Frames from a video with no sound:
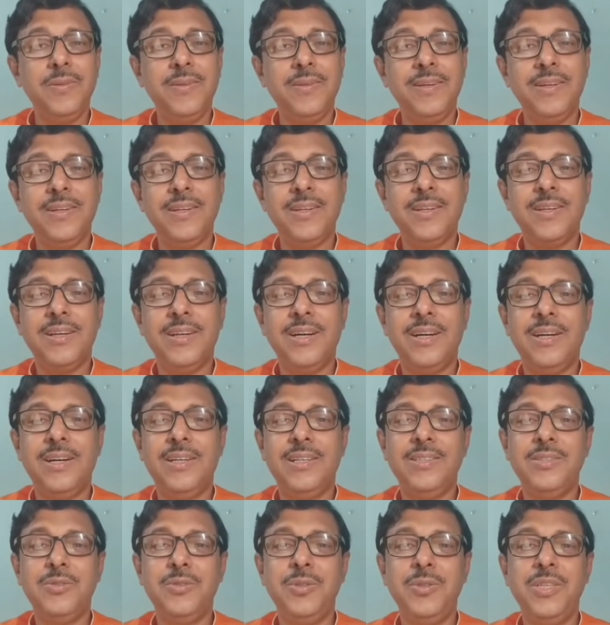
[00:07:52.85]
তার
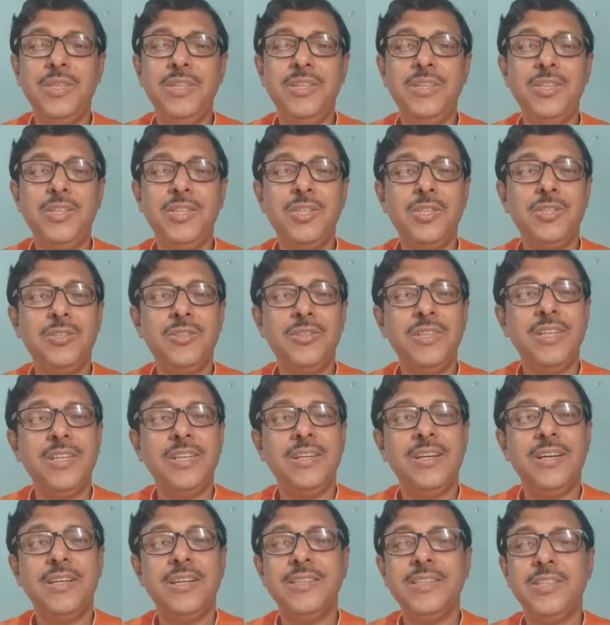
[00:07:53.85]
কাজ ওই ঈশ্বরের
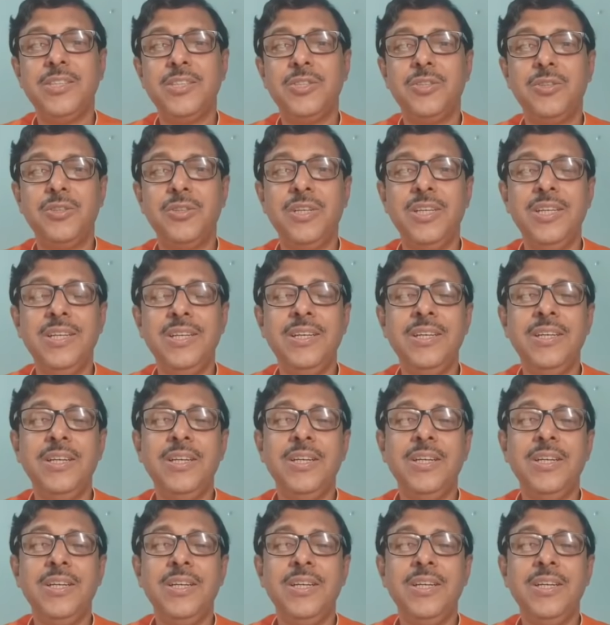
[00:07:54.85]
কাজের সঙ্গে